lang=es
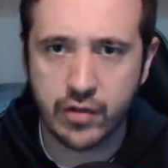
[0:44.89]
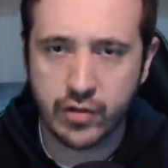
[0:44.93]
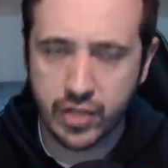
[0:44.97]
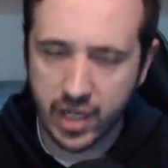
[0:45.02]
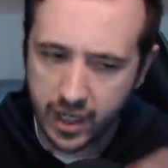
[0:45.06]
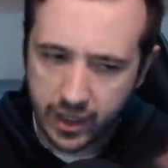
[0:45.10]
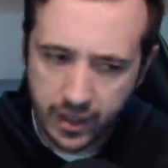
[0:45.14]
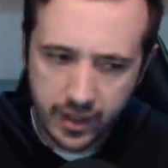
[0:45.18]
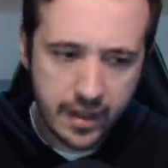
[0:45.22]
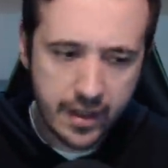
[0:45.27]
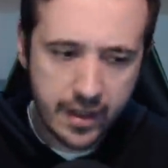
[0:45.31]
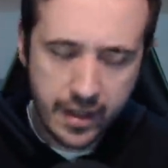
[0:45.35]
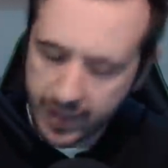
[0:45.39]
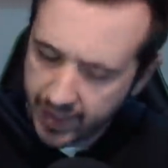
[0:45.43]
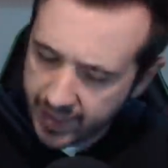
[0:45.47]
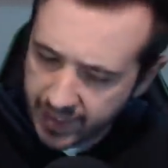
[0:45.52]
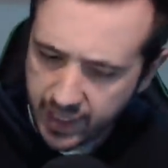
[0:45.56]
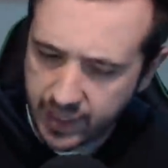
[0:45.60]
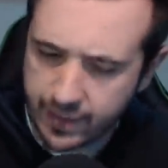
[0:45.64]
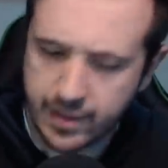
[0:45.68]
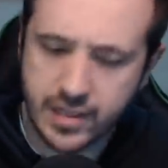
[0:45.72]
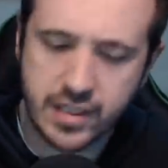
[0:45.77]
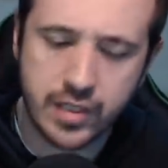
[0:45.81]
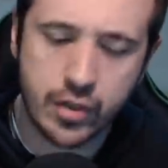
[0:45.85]
O sea, en
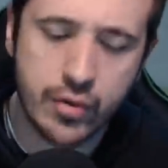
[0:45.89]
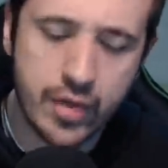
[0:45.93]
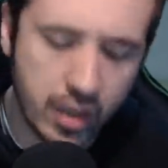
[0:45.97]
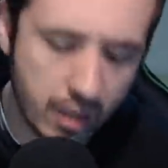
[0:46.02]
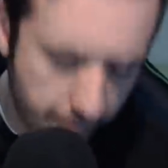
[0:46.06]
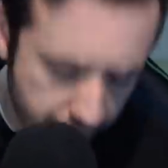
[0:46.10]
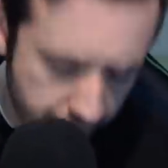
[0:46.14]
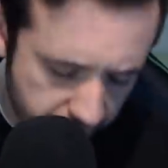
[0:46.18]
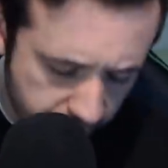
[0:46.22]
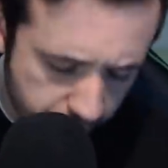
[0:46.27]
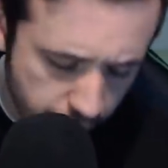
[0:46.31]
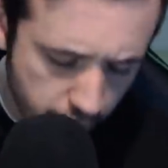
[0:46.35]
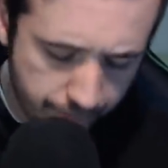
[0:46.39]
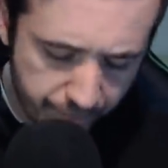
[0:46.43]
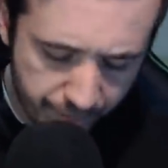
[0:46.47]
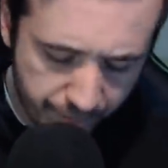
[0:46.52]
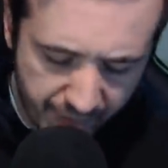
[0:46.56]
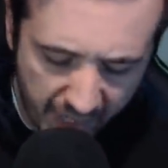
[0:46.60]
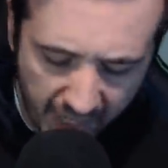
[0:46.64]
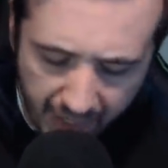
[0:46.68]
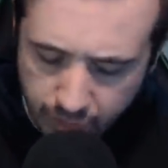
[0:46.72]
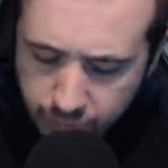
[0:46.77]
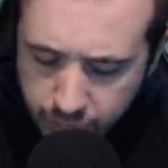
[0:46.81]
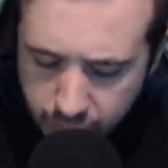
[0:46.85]
Arabia Saudí ahora mismo
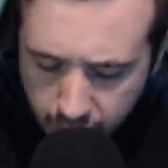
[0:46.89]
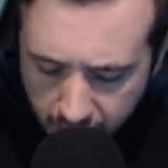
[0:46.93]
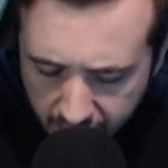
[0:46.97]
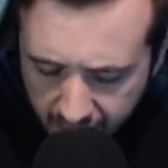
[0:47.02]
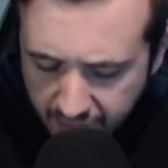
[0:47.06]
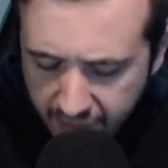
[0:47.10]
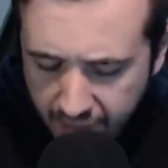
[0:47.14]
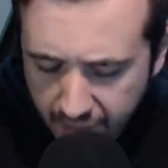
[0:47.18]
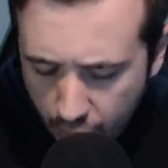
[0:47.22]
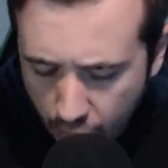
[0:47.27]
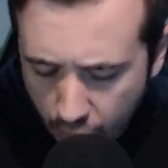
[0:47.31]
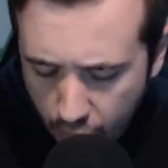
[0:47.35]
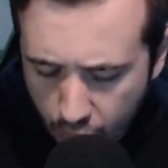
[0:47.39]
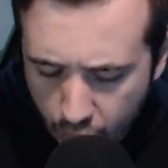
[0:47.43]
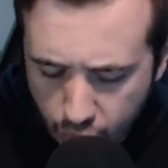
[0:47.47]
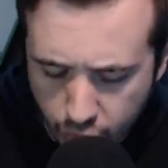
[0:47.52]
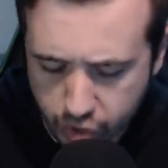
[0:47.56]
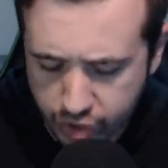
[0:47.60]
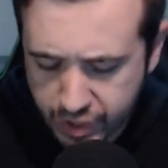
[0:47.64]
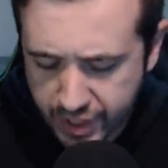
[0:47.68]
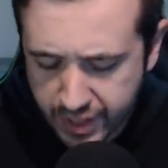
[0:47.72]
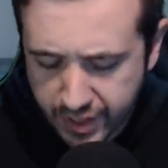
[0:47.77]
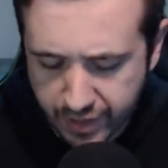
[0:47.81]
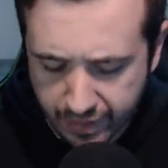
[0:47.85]
hay un jeque o
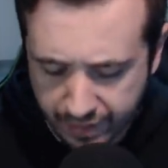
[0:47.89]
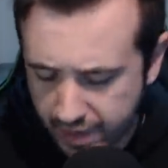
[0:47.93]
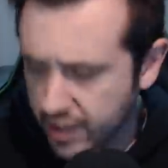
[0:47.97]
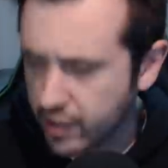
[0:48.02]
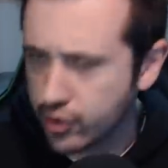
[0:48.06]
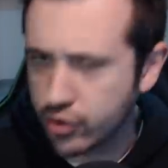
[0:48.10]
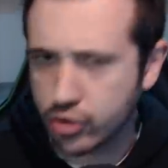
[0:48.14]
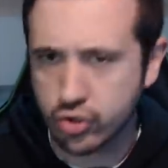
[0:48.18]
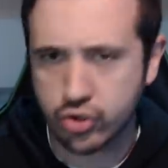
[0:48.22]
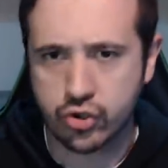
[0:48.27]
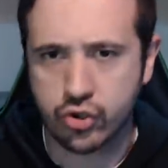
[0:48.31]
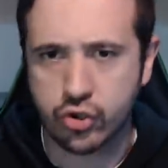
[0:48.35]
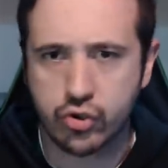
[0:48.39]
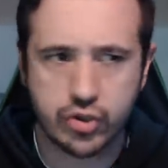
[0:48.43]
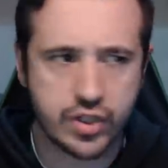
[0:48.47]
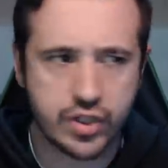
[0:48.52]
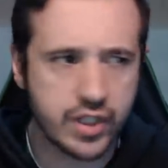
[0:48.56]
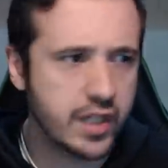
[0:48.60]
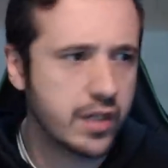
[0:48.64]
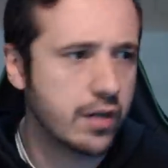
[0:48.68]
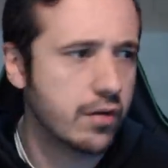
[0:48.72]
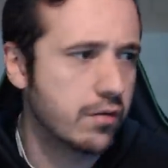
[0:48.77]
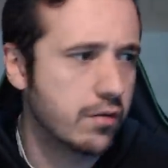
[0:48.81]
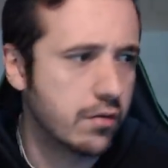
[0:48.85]
dos o 600, no lo
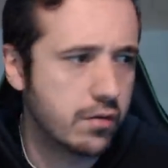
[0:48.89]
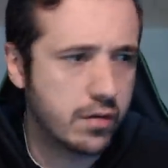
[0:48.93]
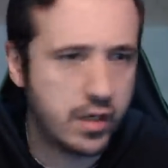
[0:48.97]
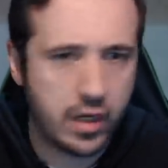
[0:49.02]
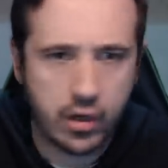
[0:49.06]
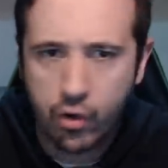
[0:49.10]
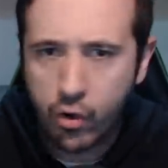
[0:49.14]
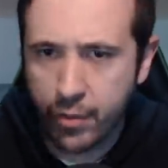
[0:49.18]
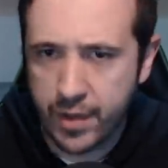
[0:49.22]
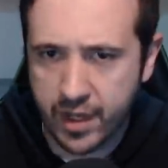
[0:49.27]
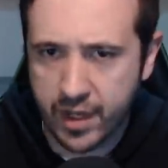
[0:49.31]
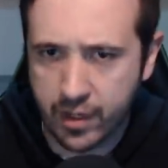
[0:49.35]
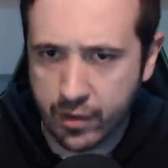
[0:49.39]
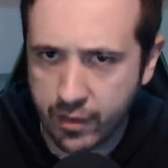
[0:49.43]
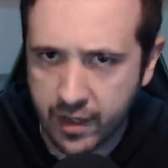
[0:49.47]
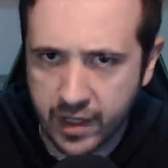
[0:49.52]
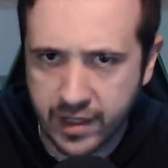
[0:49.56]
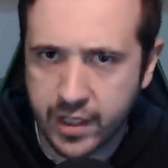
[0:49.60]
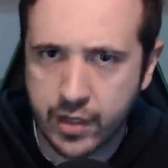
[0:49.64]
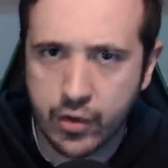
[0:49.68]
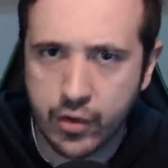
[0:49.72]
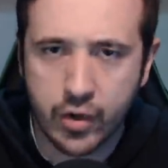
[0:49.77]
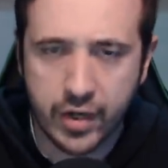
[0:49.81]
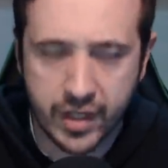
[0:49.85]
sé, o el gobierno de
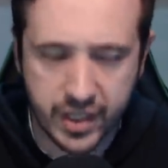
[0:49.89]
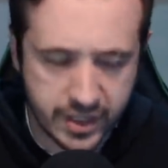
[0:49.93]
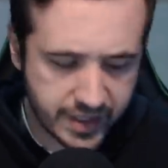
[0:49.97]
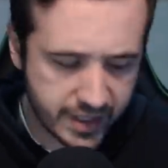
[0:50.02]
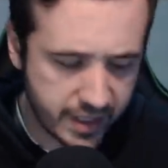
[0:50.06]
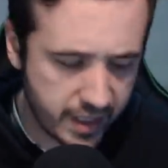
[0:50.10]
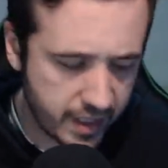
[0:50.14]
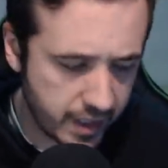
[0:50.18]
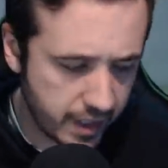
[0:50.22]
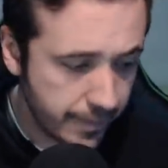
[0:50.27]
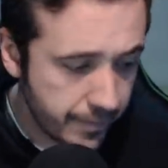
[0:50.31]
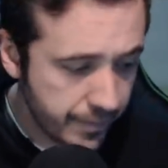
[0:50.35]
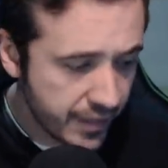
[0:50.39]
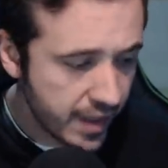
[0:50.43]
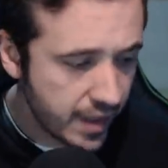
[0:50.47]
allí o quien sea,